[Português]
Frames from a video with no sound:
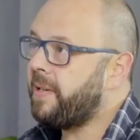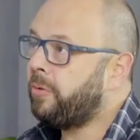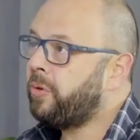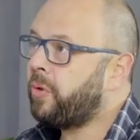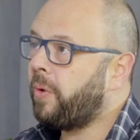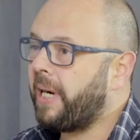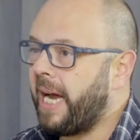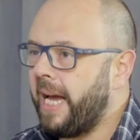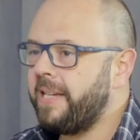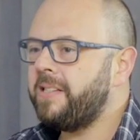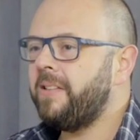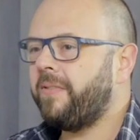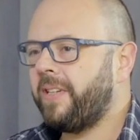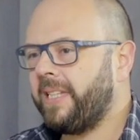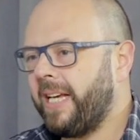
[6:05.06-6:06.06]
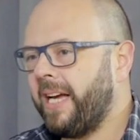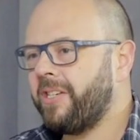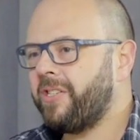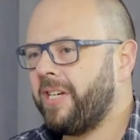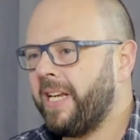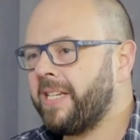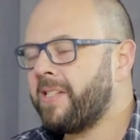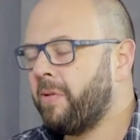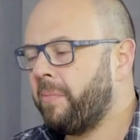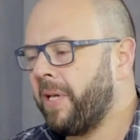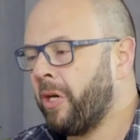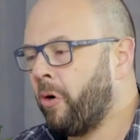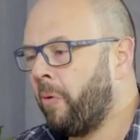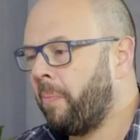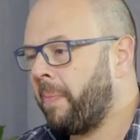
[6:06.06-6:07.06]
autorais, na verdade, né, são bem
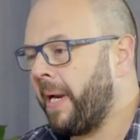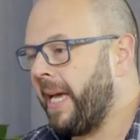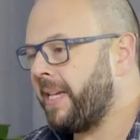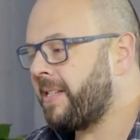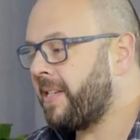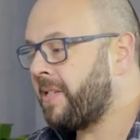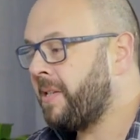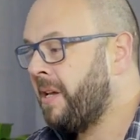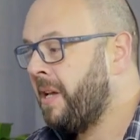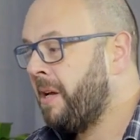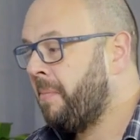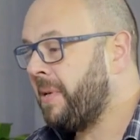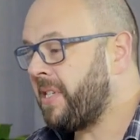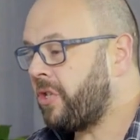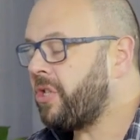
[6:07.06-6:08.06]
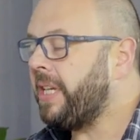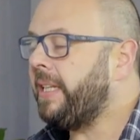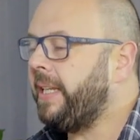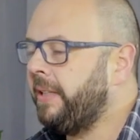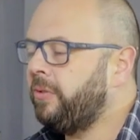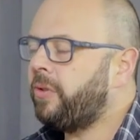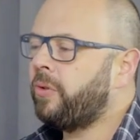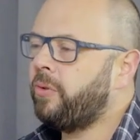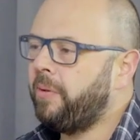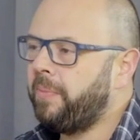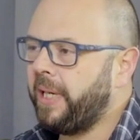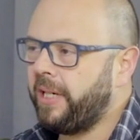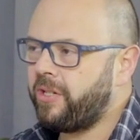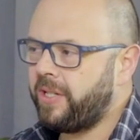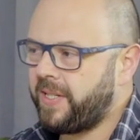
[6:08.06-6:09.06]
complexas, mas acho que dentro do
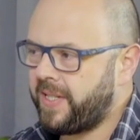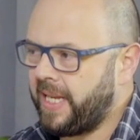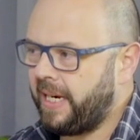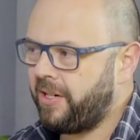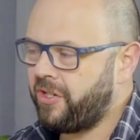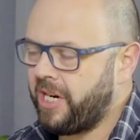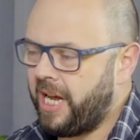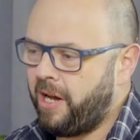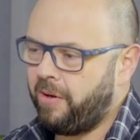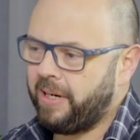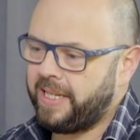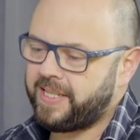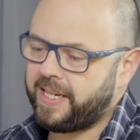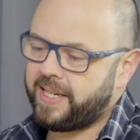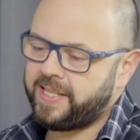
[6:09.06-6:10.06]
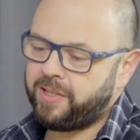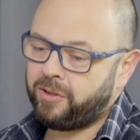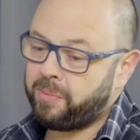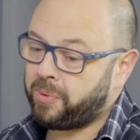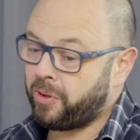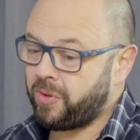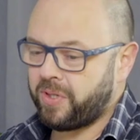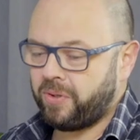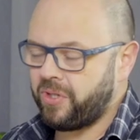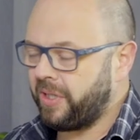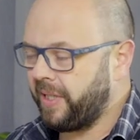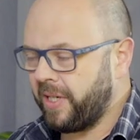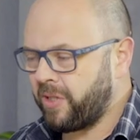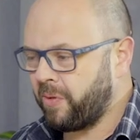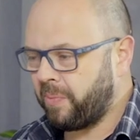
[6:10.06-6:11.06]
ambiente de sala de aula, essa questão da produção de
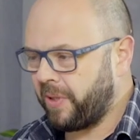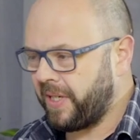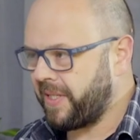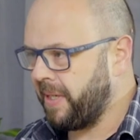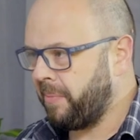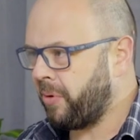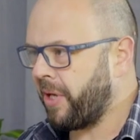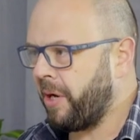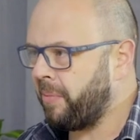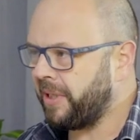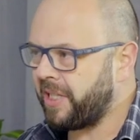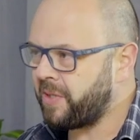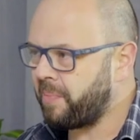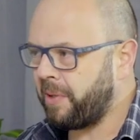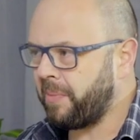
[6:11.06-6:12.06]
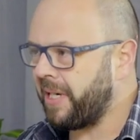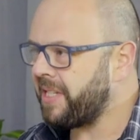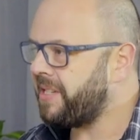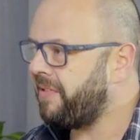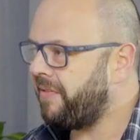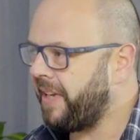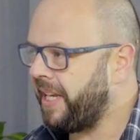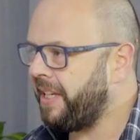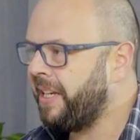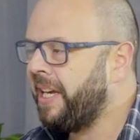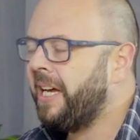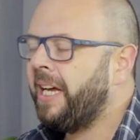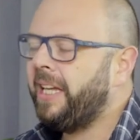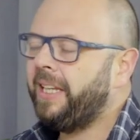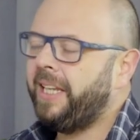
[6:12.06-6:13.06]
texto, por exemplo, que é uma das primeiras que vem
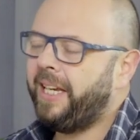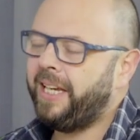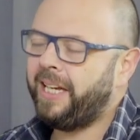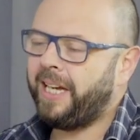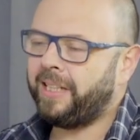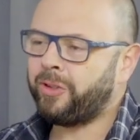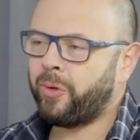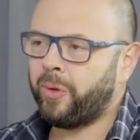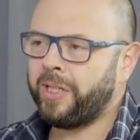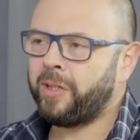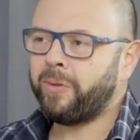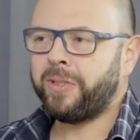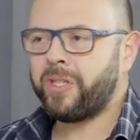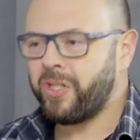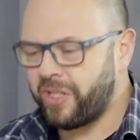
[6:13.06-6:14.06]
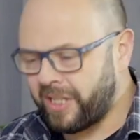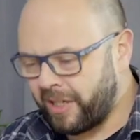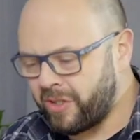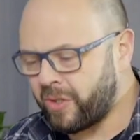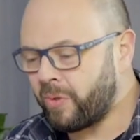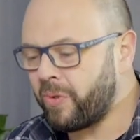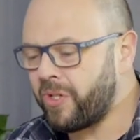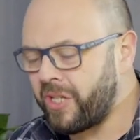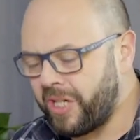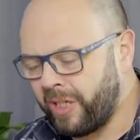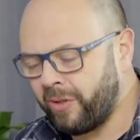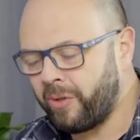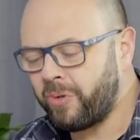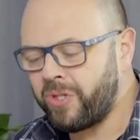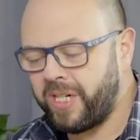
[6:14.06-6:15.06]
né, à tona quando a gente está
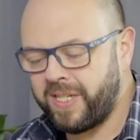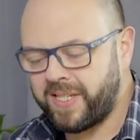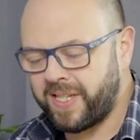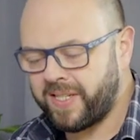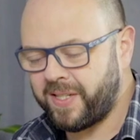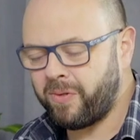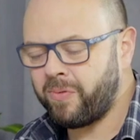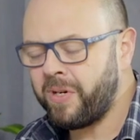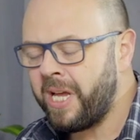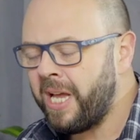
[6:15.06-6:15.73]
discutindo a utilização